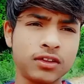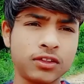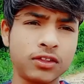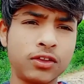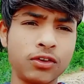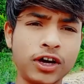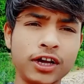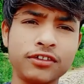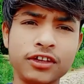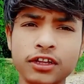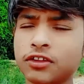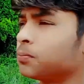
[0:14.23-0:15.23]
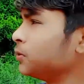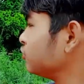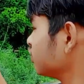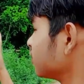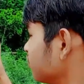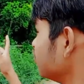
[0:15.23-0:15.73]
तो गाइस यार पीछे
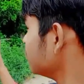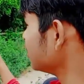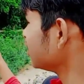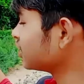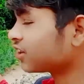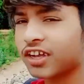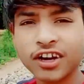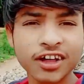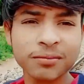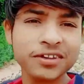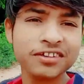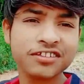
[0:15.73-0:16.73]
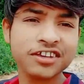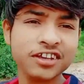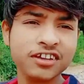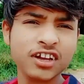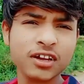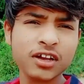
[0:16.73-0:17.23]
का सीन देखिए तंगड़ा पीस सीन
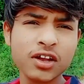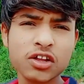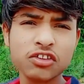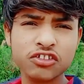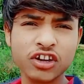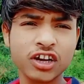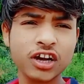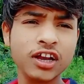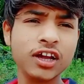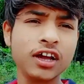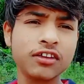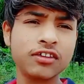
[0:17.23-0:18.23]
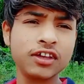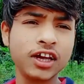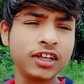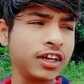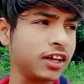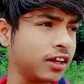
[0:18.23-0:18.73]
है जंगल है हद से
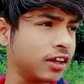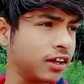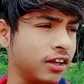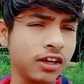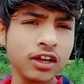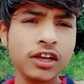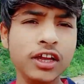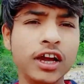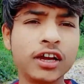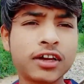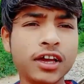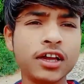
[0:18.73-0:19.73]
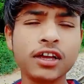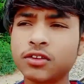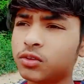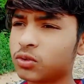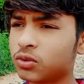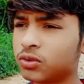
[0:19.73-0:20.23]
ज़्यादा यहाँ के
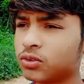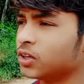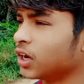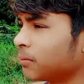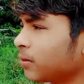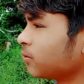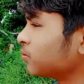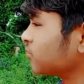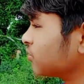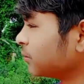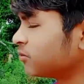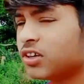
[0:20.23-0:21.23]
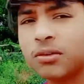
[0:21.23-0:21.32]
यहाँ पर सब चीज़